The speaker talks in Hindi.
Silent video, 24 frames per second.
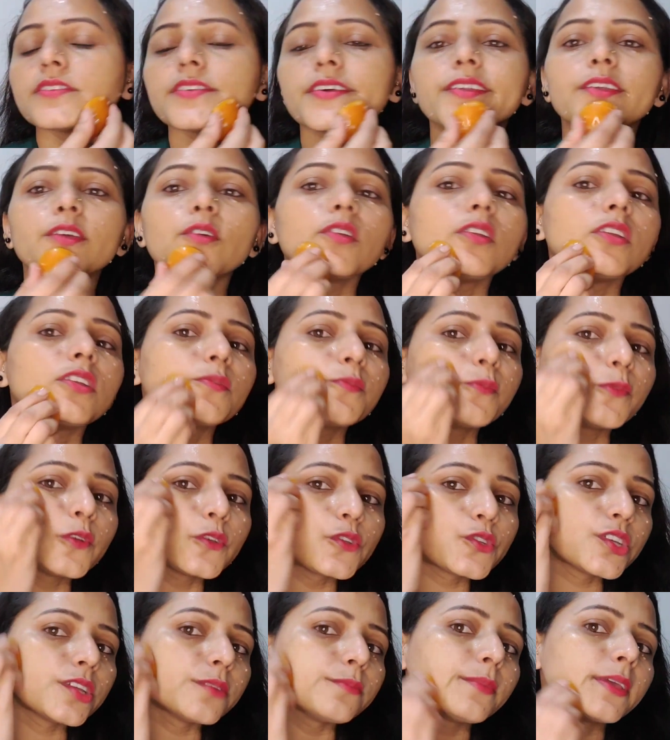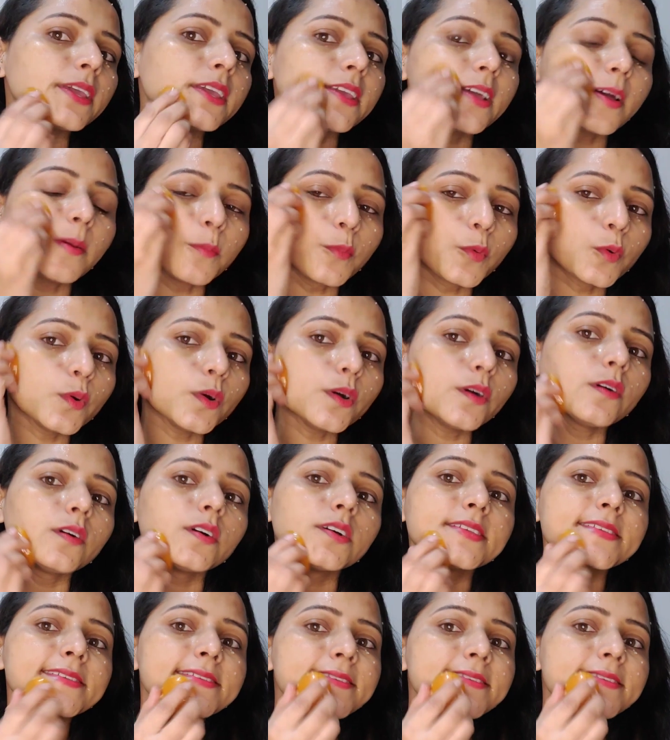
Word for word: सर्कुलर मोशन में ही हमको